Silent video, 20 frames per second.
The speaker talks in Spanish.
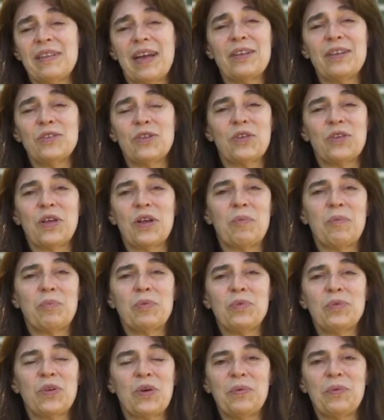tanto desde el
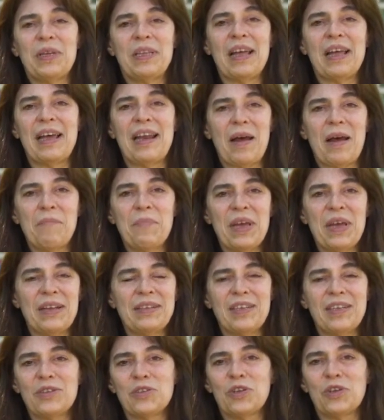punto de vista del
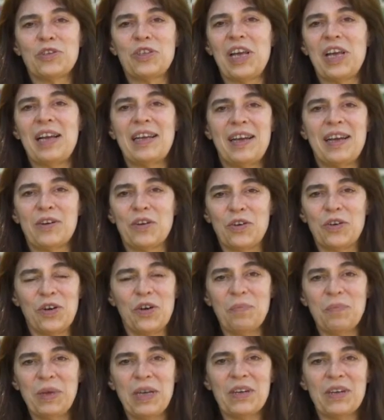ambiente, social y
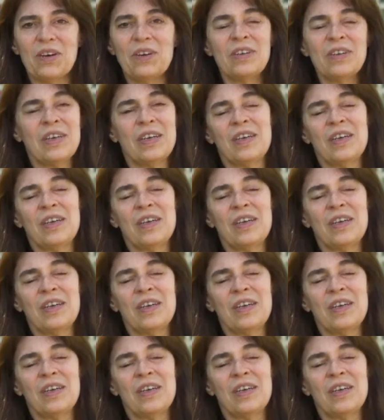económico,